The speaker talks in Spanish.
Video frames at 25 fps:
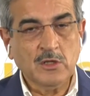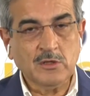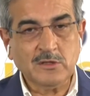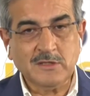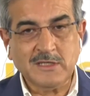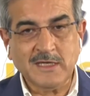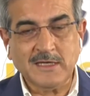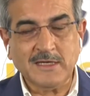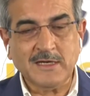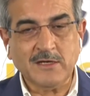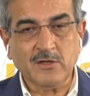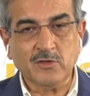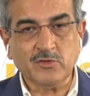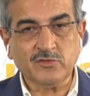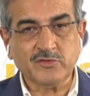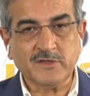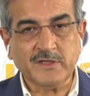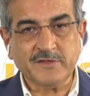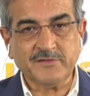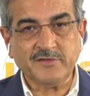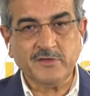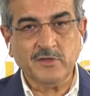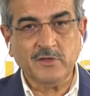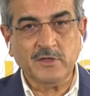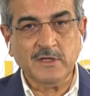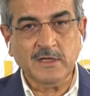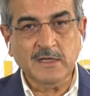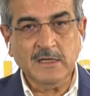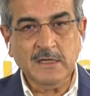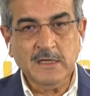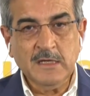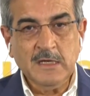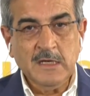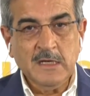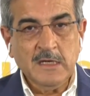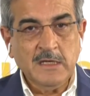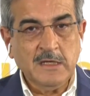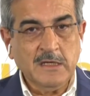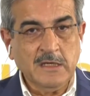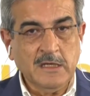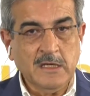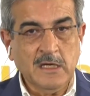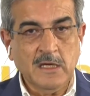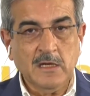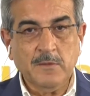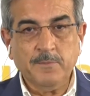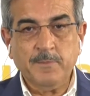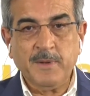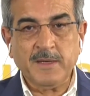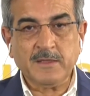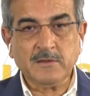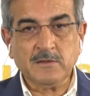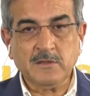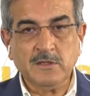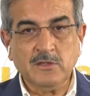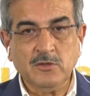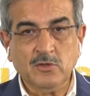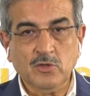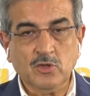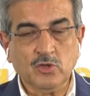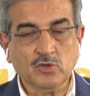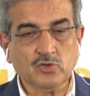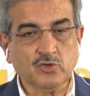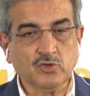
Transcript: de negociaciones y el Partido